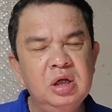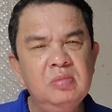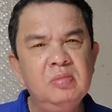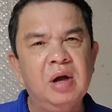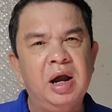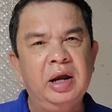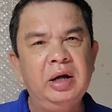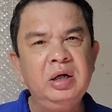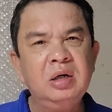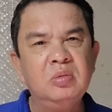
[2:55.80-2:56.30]

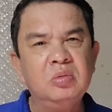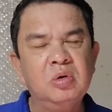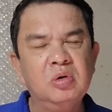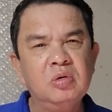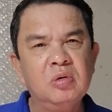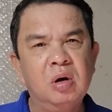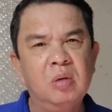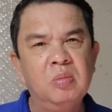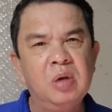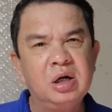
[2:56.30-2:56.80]
biên bản nồng
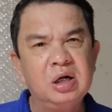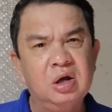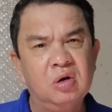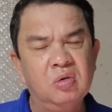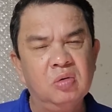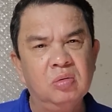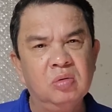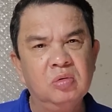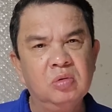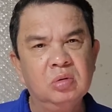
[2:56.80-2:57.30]
độ cồn ban
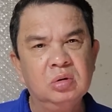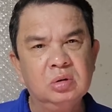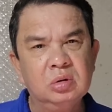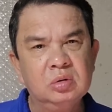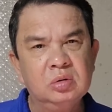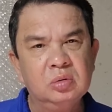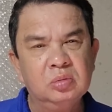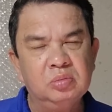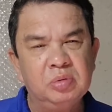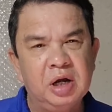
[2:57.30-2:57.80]
đầu
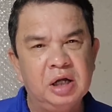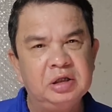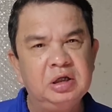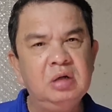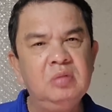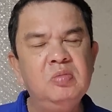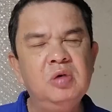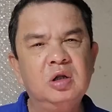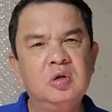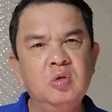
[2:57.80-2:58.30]
và
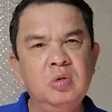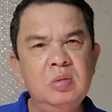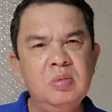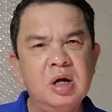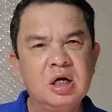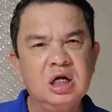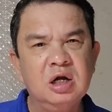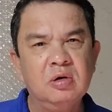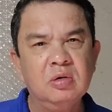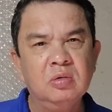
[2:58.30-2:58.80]
chất ma
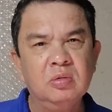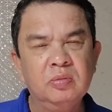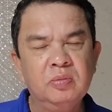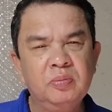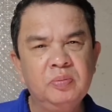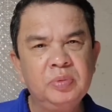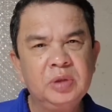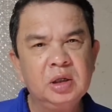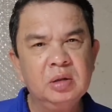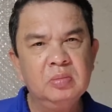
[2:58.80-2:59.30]
túy ban đầu
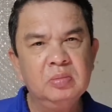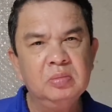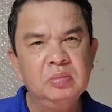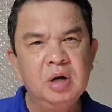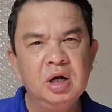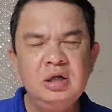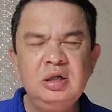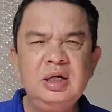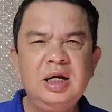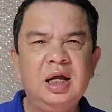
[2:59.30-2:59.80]

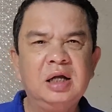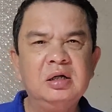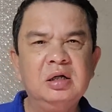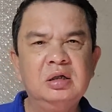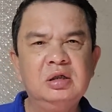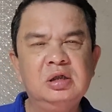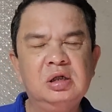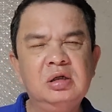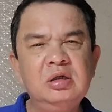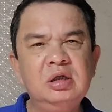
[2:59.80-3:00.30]
mới là
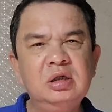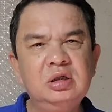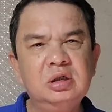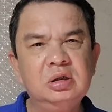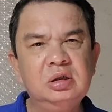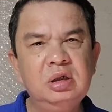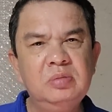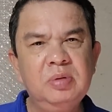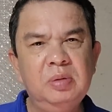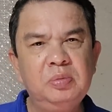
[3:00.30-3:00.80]
cơ sở để
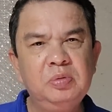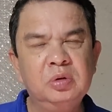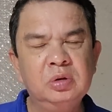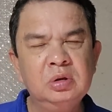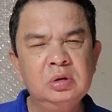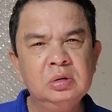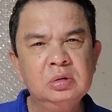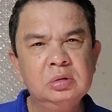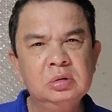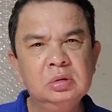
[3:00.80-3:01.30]
xử lý pháp
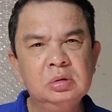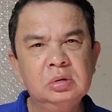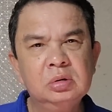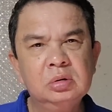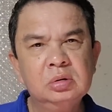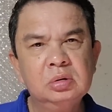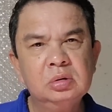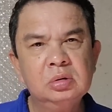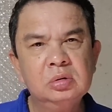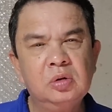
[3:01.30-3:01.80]
luật
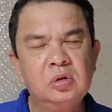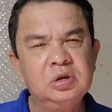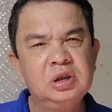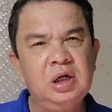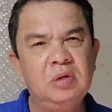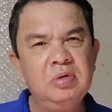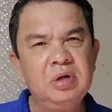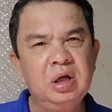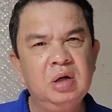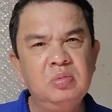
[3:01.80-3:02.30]

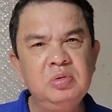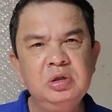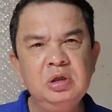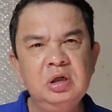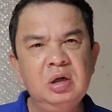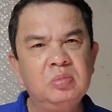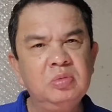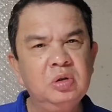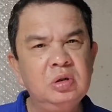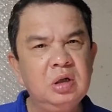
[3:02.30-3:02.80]
còn sau này
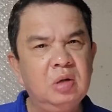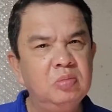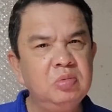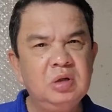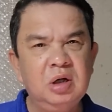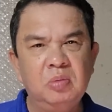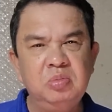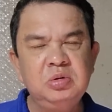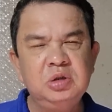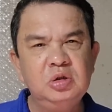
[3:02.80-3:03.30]
ông dương ông nói
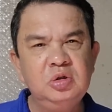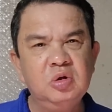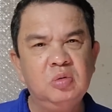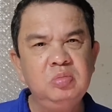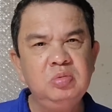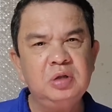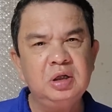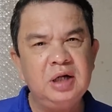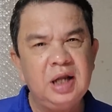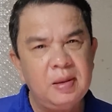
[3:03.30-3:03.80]
ông không sử
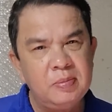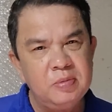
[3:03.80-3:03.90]
dụng